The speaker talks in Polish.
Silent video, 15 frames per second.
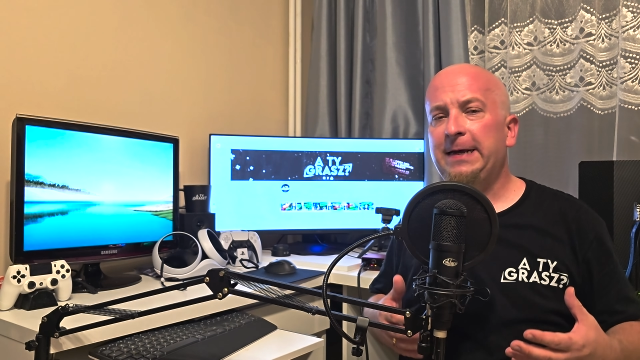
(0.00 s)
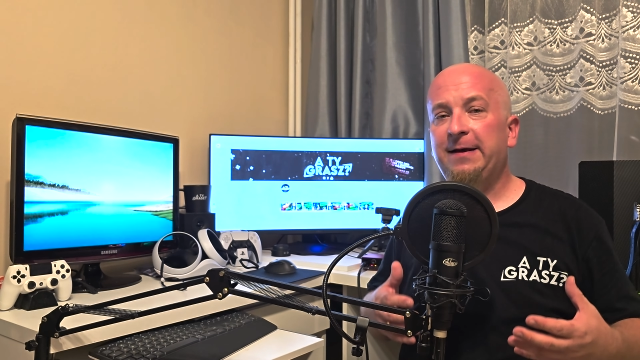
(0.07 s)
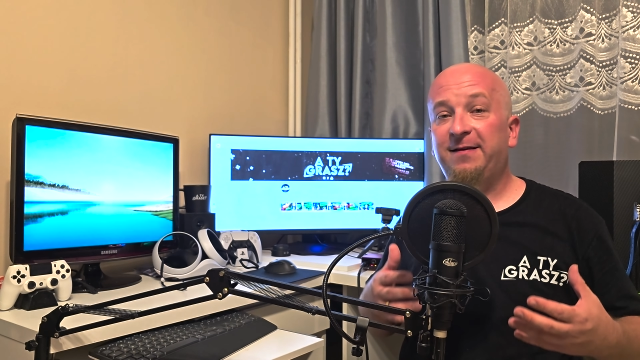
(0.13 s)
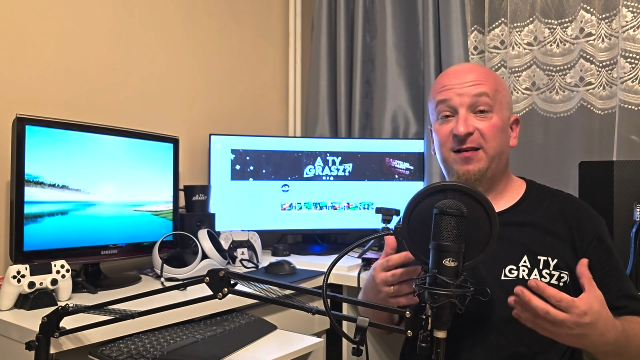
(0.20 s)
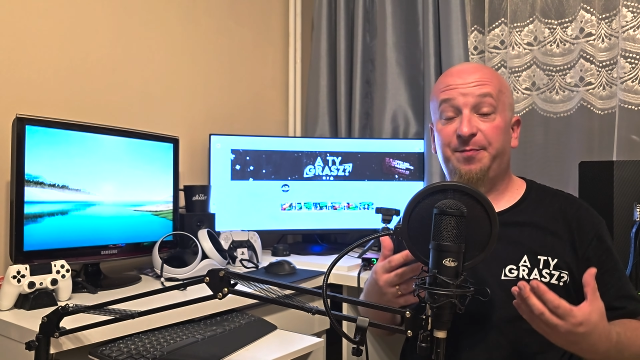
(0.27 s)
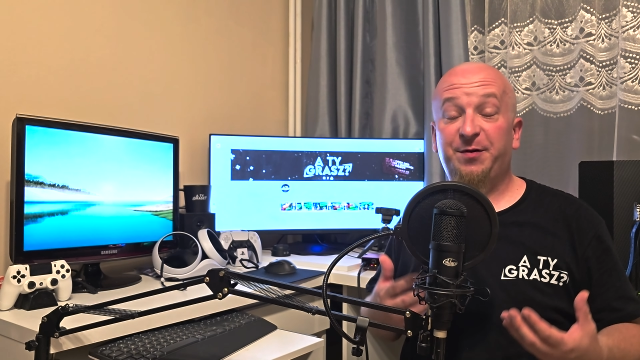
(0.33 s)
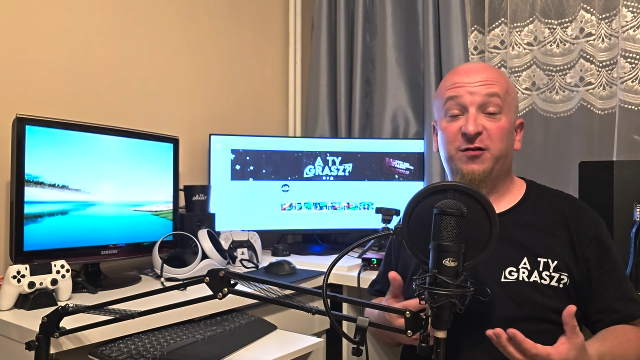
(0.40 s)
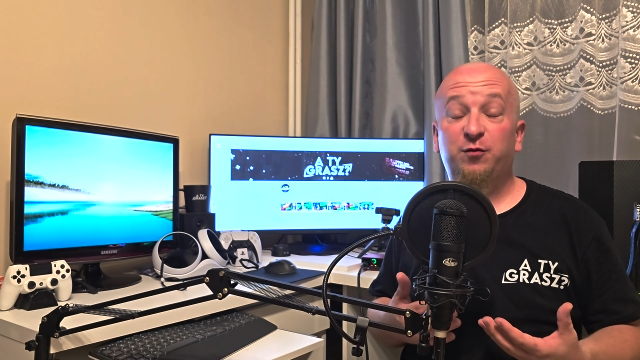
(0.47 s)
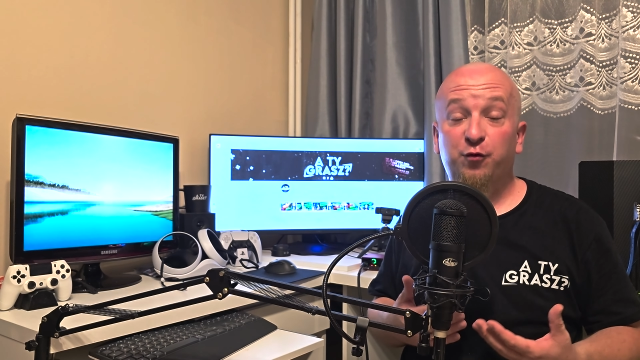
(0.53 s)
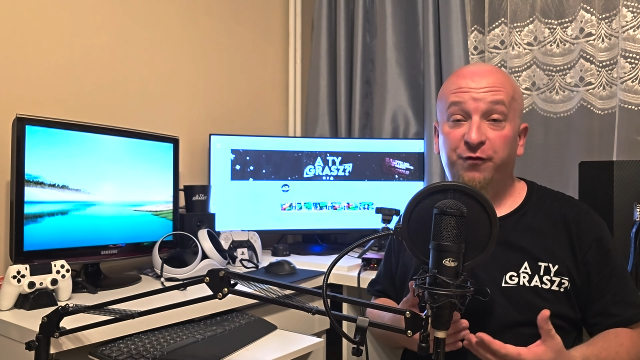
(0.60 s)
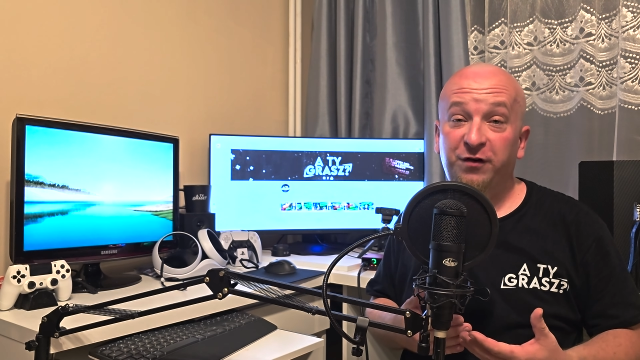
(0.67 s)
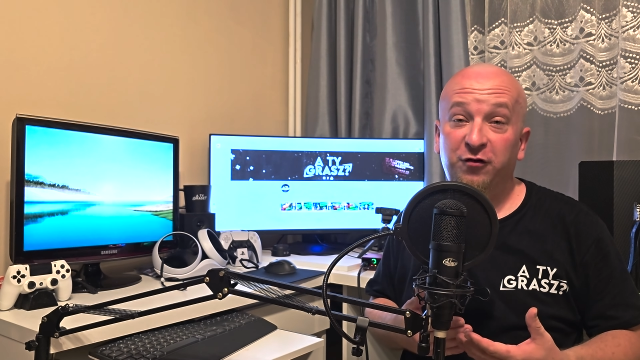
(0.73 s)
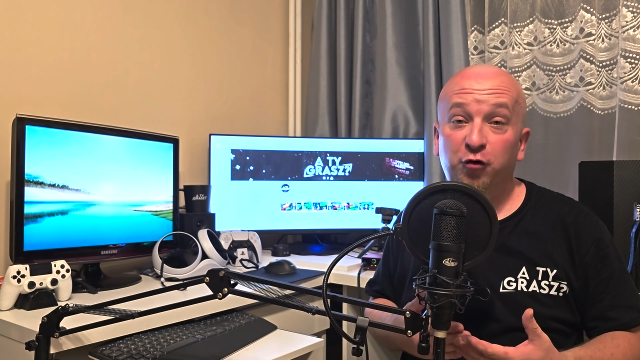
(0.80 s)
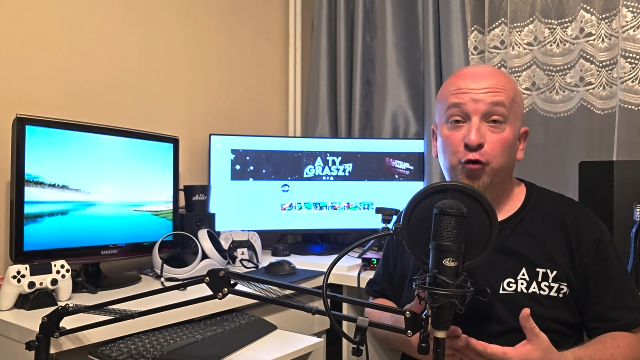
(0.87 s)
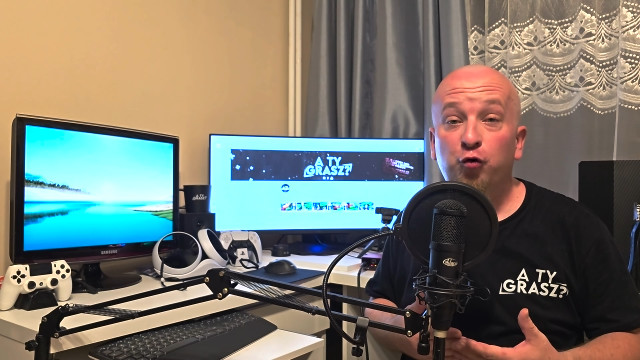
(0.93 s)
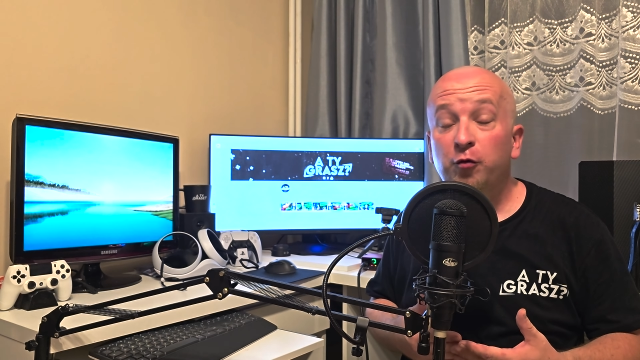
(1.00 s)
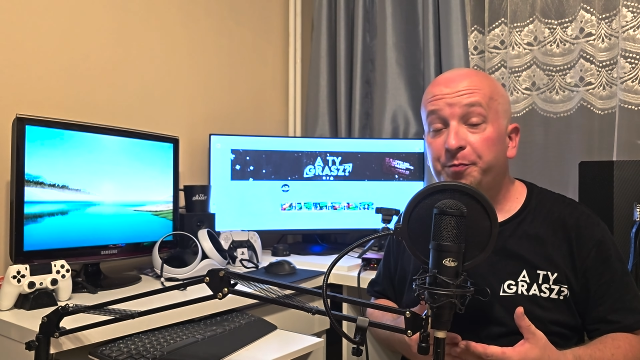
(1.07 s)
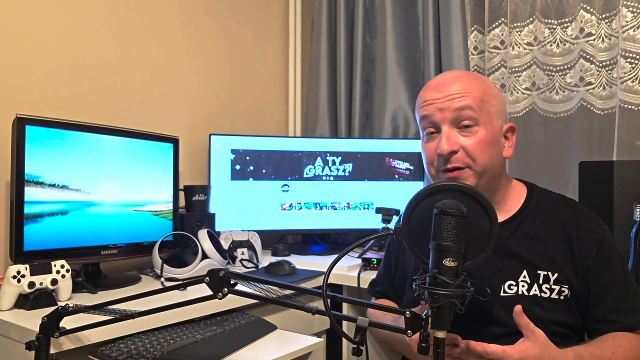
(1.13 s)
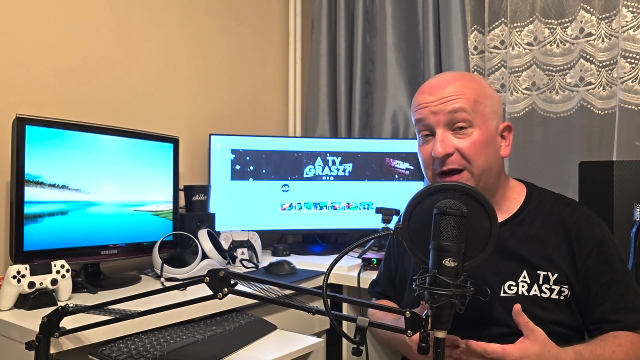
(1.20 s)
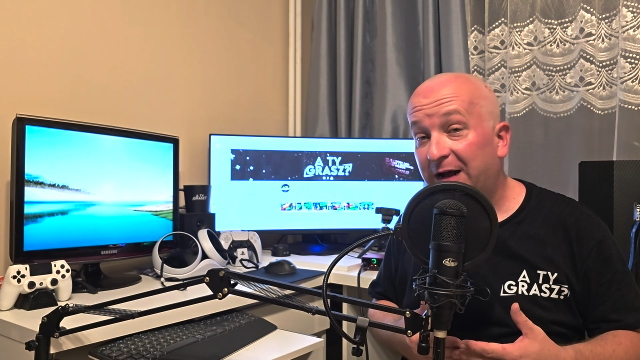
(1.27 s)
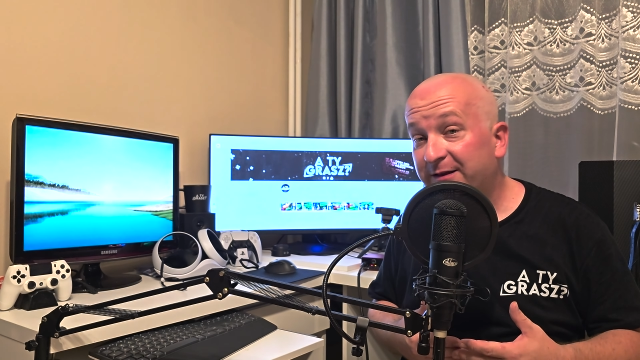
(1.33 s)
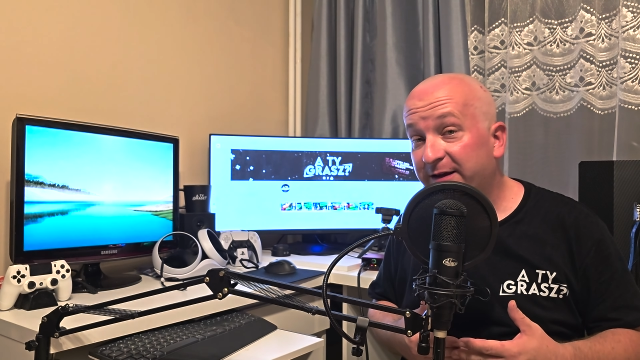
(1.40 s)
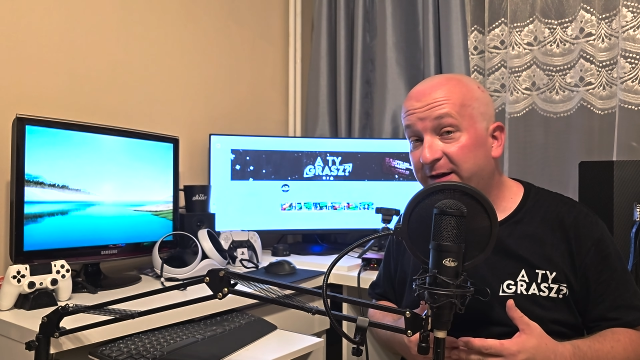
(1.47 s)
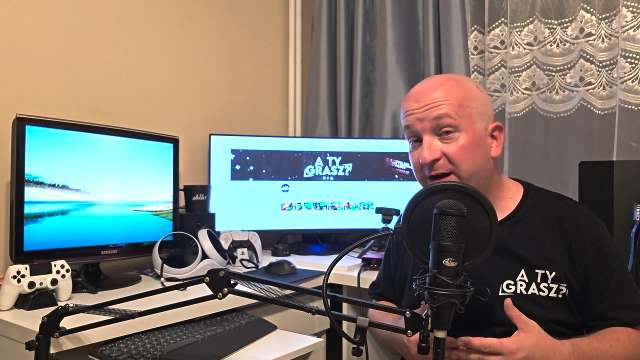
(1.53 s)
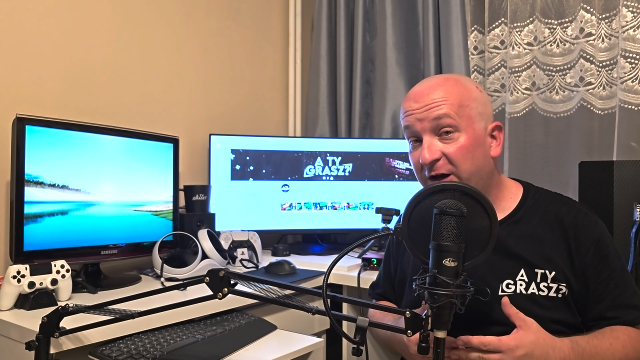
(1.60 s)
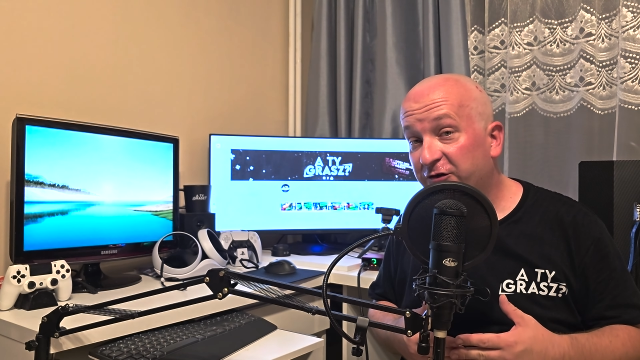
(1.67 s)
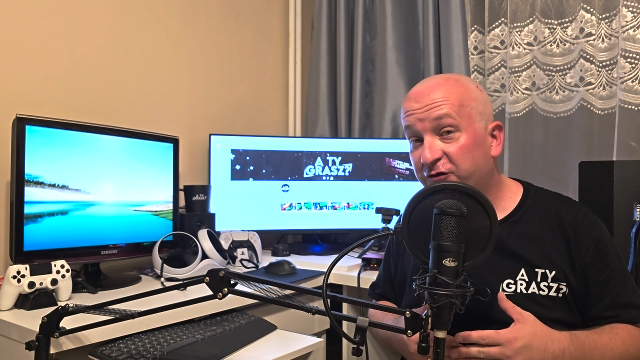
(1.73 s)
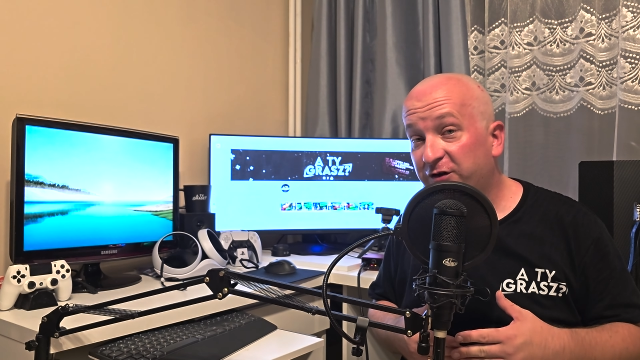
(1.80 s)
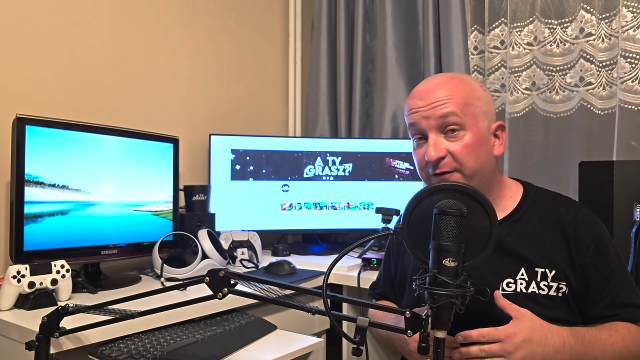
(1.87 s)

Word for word: Zapraszam również do grupy Ategrasz